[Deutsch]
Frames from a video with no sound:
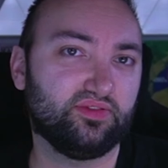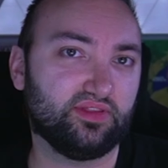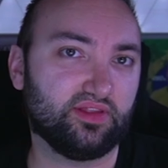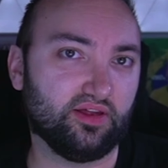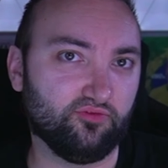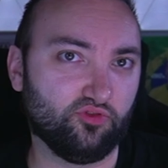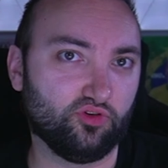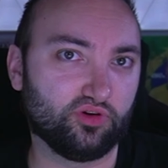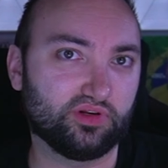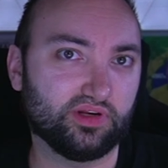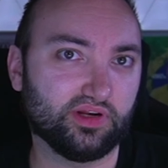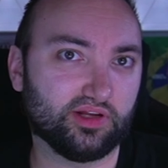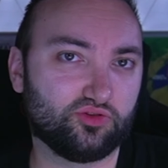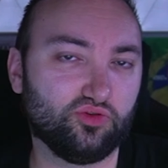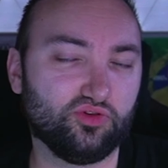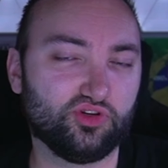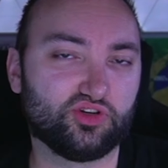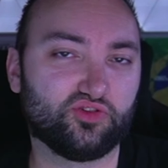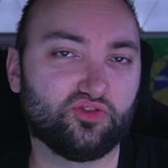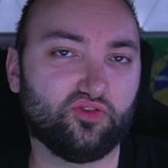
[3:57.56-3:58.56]
dann wird
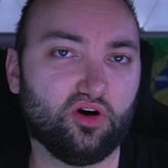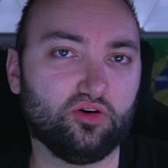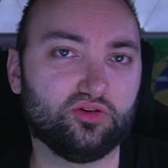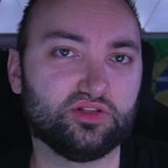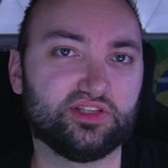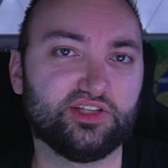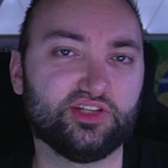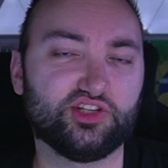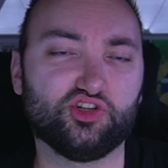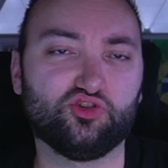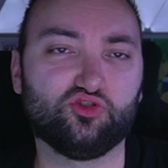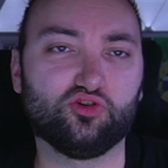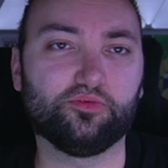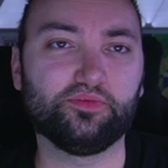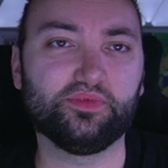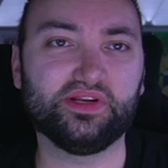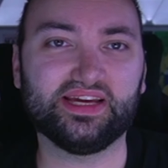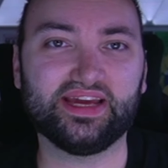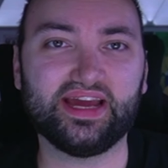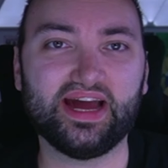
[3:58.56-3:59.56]
natürlich voraussichtlich
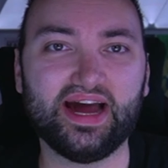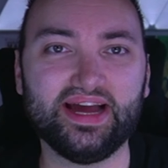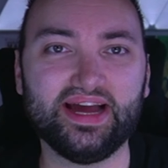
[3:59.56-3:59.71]
Dominik